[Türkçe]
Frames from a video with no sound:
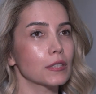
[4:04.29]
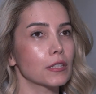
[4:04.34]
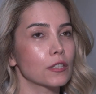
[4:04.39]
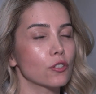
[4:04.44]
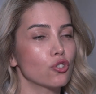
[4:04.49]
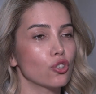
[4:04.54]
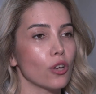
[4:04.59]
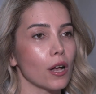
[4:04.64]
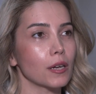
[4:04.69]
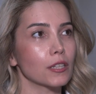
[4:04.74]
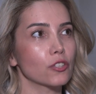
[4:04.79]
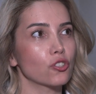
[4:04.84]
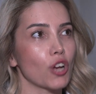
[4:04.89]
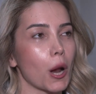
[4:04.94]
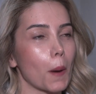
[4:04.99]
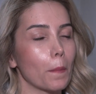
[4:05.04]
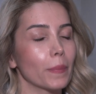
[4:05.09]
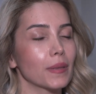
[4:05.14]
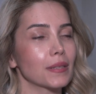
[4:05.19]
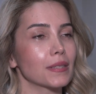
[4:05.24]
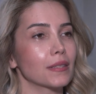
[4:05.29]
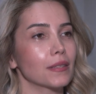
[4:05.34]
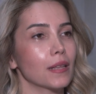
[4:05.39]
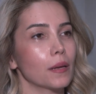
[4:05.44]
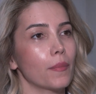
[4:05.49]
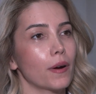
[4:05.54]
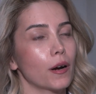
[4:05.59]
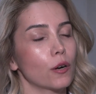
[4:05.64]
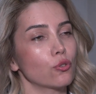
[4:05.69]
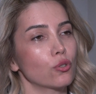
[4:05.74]
Sıcak parmak
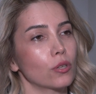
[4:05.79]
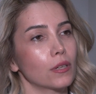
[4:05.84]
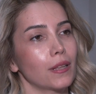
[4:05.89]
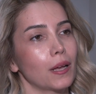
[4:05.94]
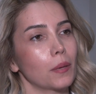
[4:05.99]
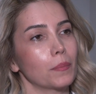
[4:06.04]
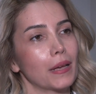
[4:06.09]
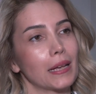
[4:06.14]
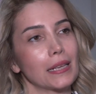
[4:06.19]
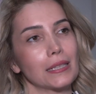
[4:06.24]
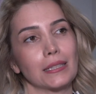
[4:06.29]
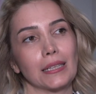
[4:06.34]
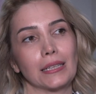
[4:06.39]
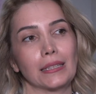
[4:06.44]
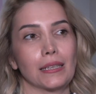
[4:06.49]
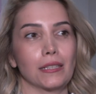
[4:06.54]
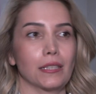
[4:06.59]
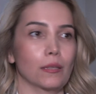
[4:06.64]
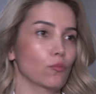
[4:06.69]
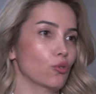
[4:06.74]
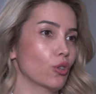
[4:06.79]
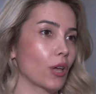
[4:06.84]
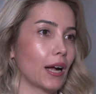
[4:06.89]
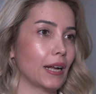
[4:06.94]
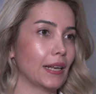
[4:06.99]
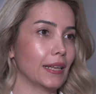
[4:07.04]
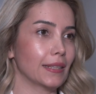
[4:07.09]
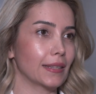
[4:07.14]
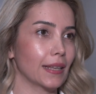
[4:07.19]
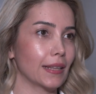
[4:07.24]
çarpmasına maruz kalan bir hastaya nasıl
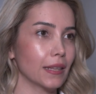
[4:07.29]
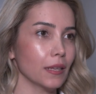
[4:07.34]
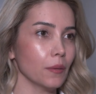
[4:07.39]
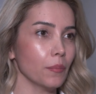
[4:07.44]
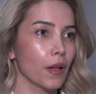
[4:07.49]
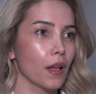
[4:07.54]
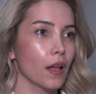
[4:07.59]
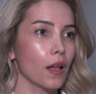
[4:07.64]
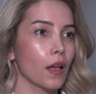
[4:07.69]
müdahale edelim?